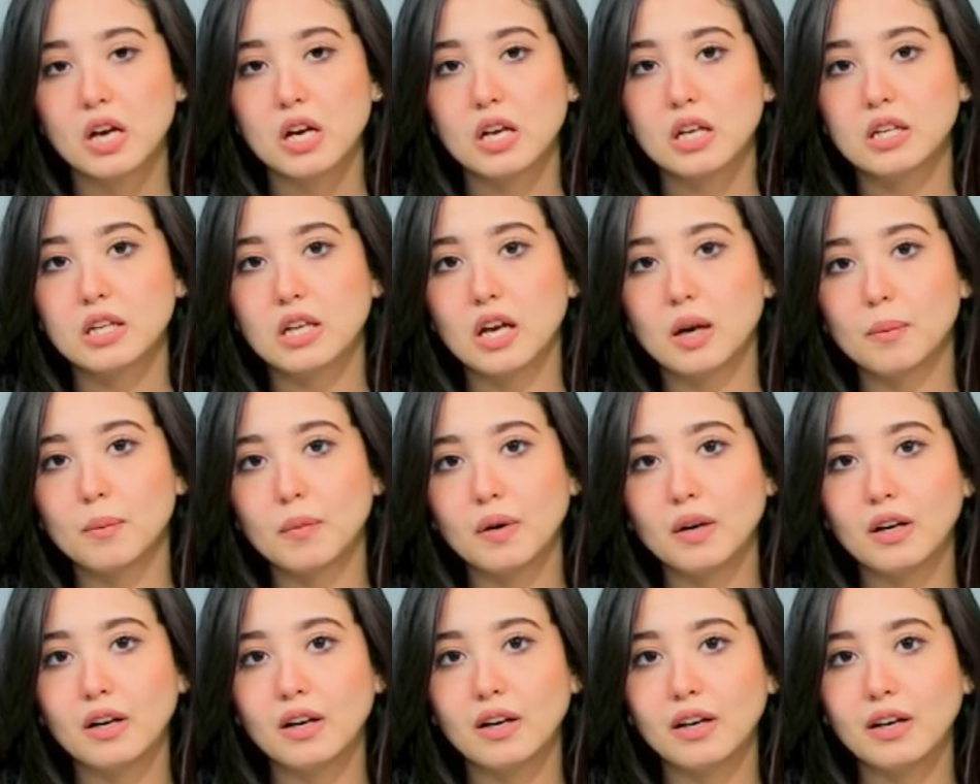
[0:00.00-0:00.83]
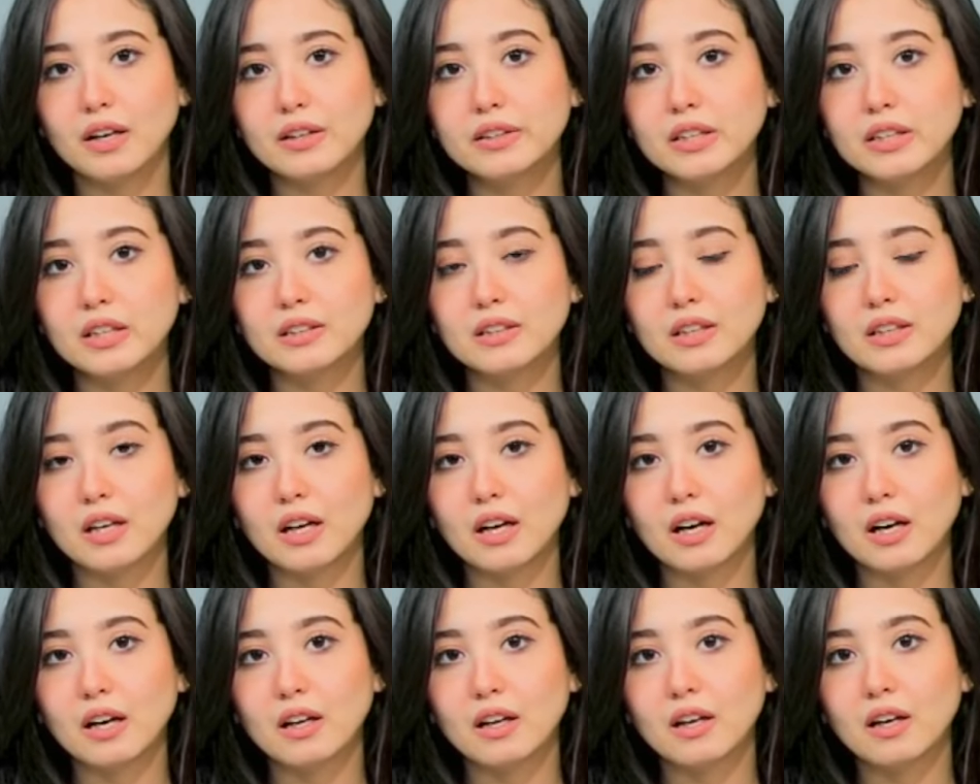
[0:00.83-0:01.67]
كما أكد
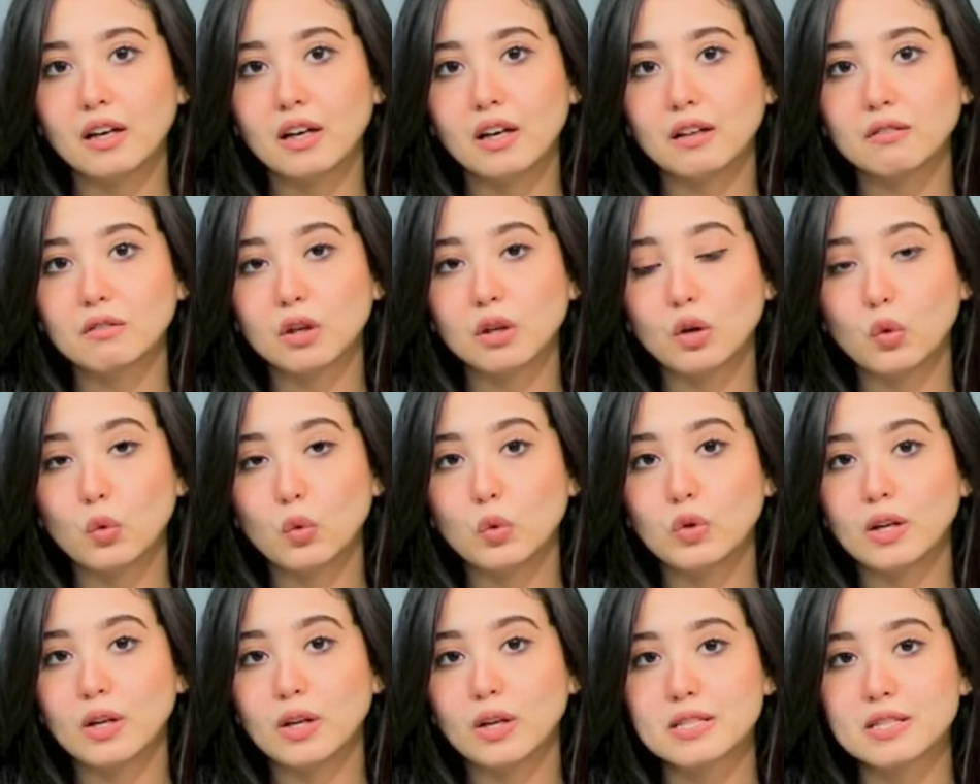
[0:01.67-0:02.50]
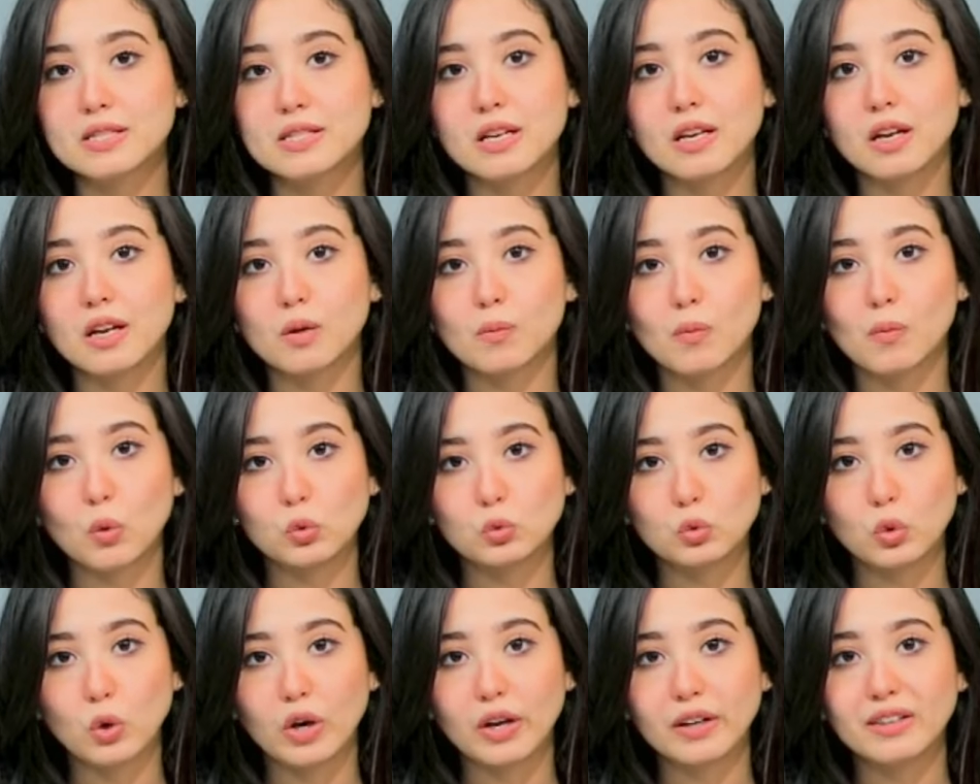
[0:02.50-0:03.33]
على أن تكون الأسئلة
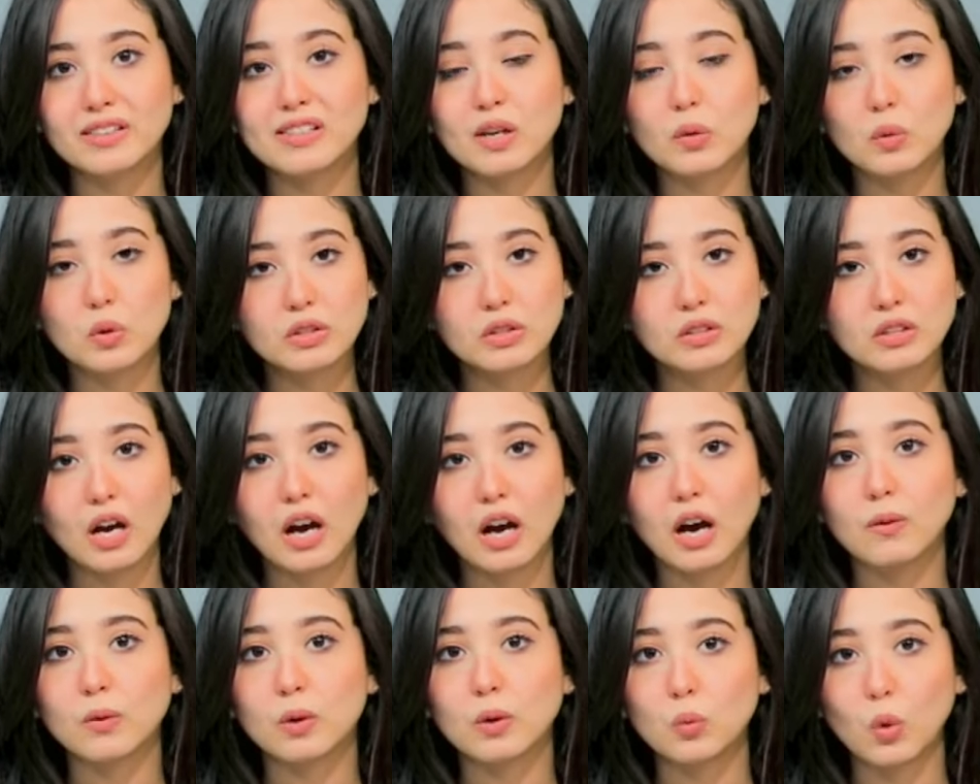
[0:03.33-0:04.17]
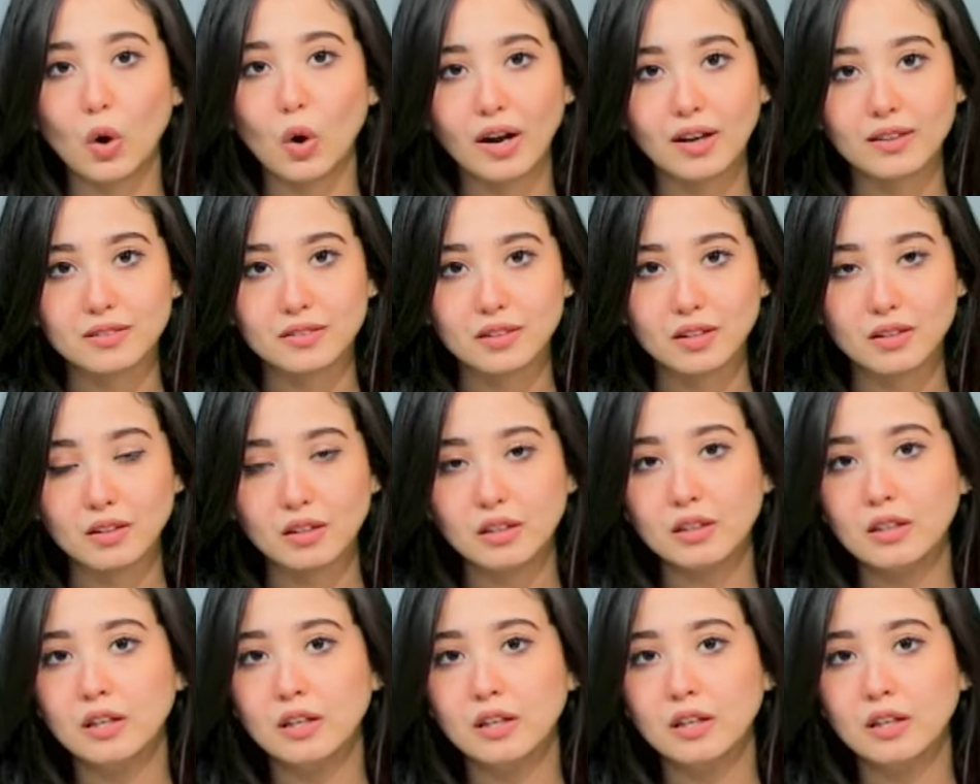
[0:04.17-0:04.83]
الموضوعية واضحة ومحددة